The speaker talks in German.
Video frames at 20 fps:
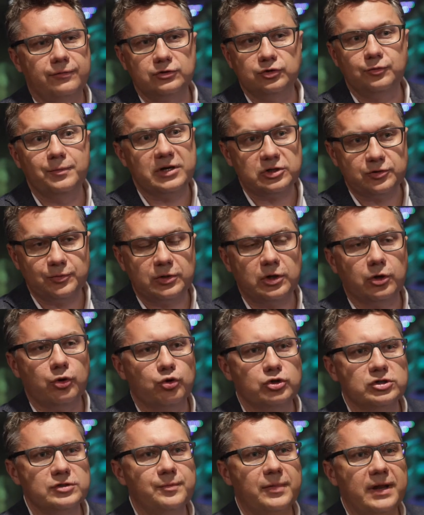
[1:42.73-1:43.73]
zum Beispiel der
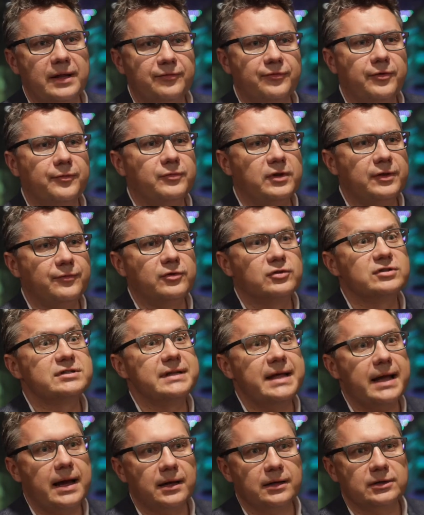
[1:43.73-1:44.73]
größten Plattform, die wir uns
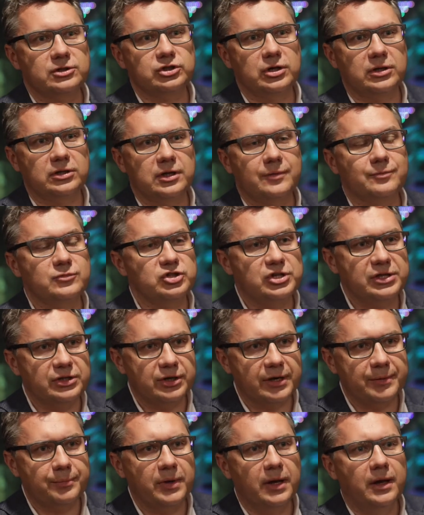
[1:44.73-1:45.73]
näher angeschaut haben,
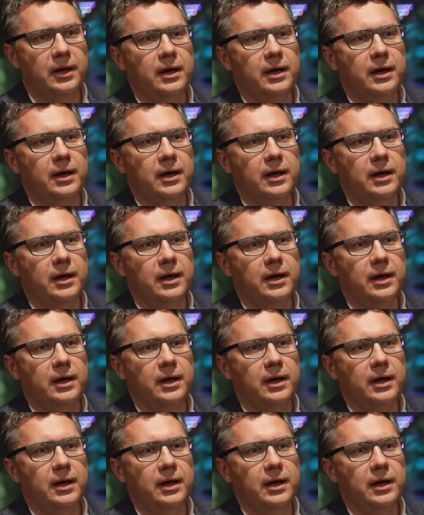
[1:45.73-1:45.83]
Ctrip,